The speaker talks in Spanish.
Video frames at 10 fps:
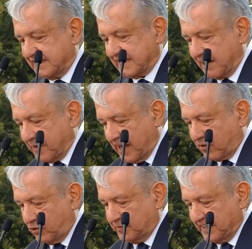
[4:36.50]

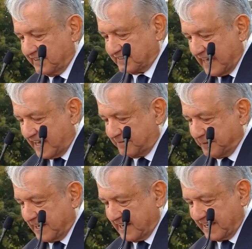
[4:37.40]
trabajo y bienestar
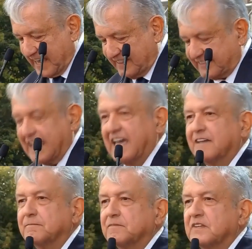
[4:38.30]
para la
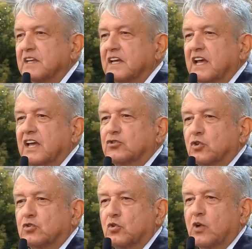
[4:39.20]
gente en
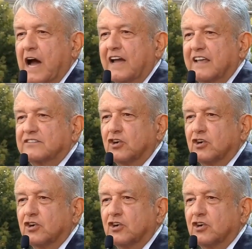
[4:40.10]
sus lugares de